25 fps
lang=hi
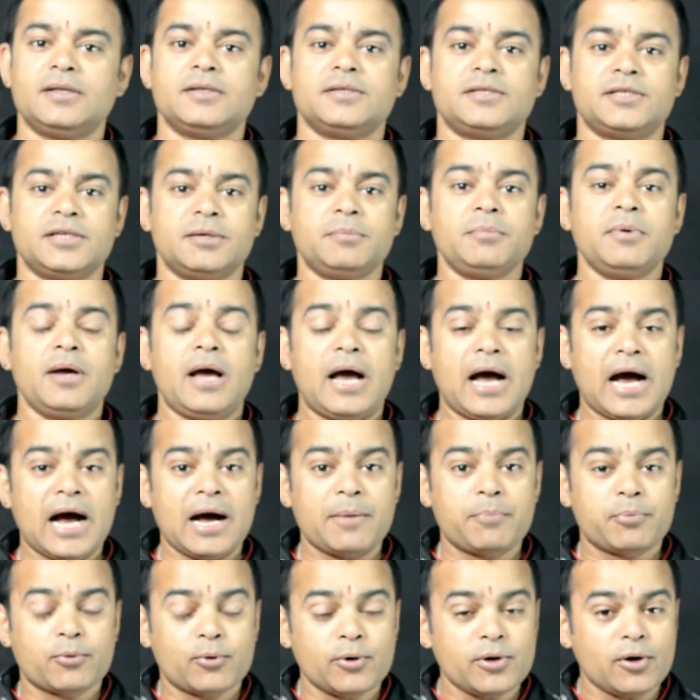जब
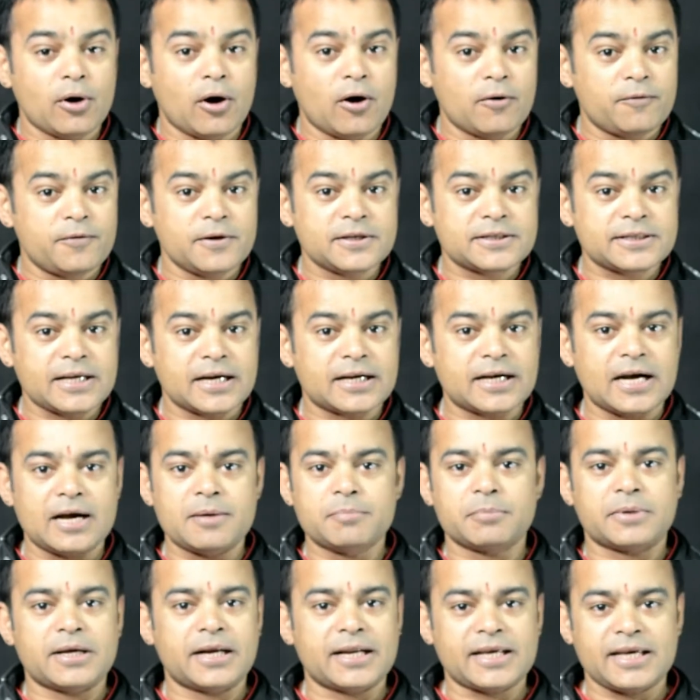आप कोई ऑफिस का
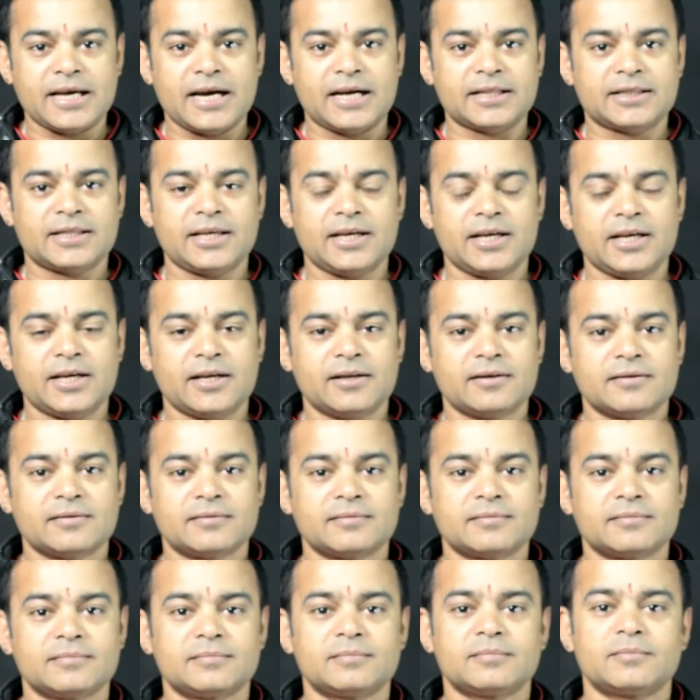काम करके आते
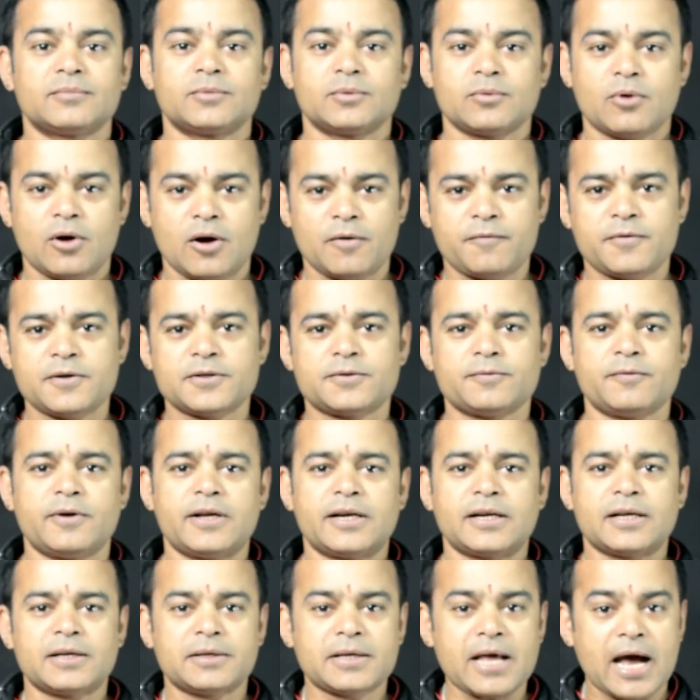हैं ऑफिस
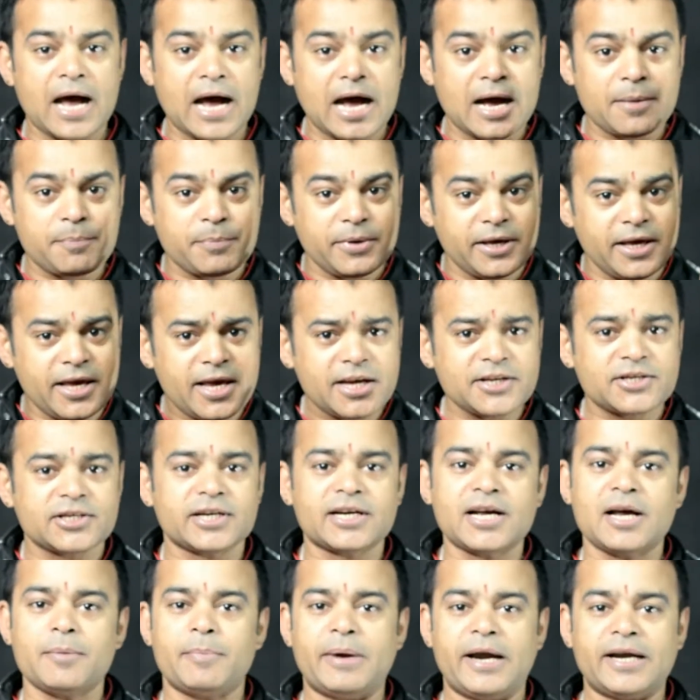वर्क आप एक
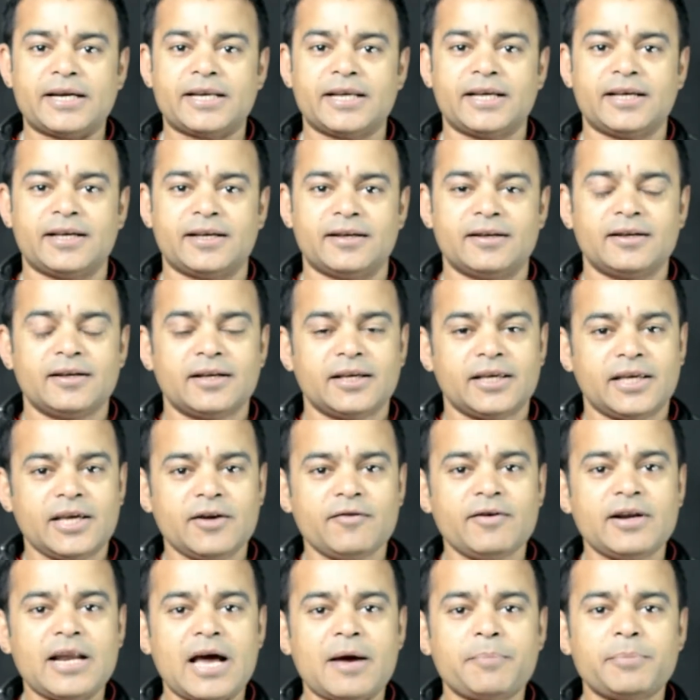जगह बैठे हैं
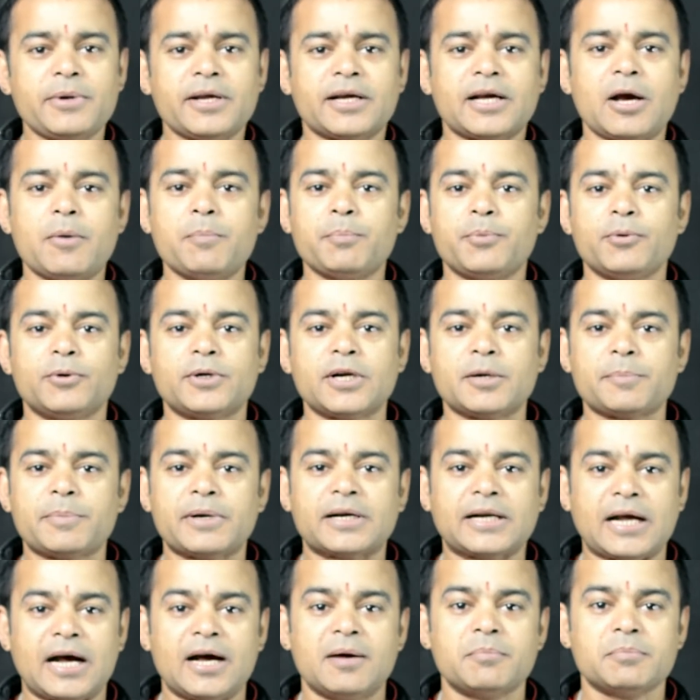केवल आपने कंप्यूटर
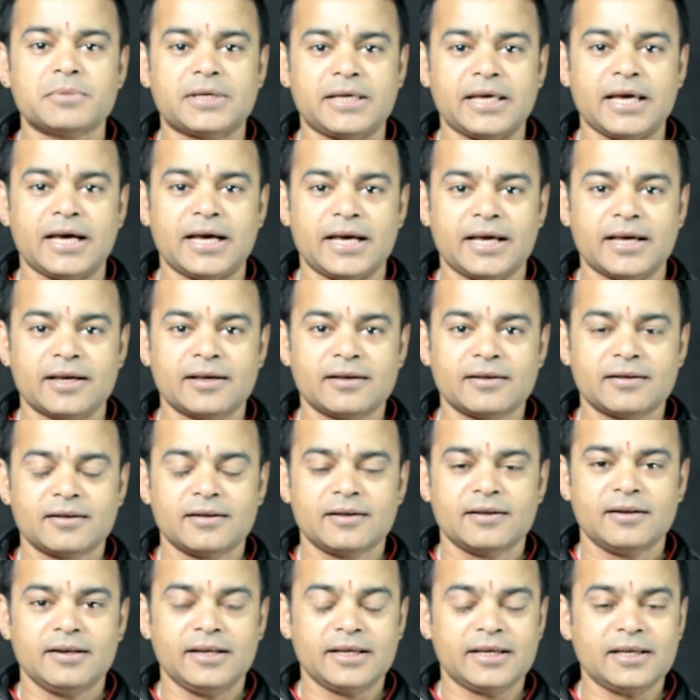पर काम किया है
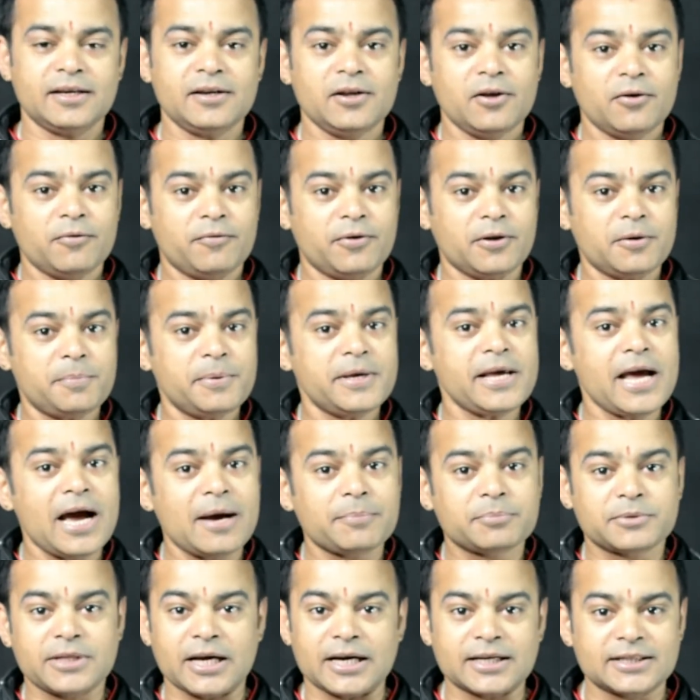लेकिन फिर भी
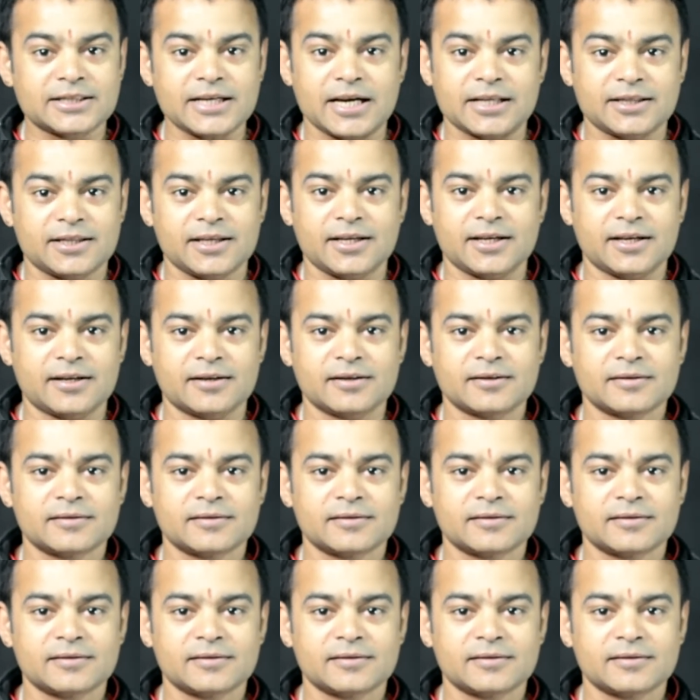आप थक जाते हैं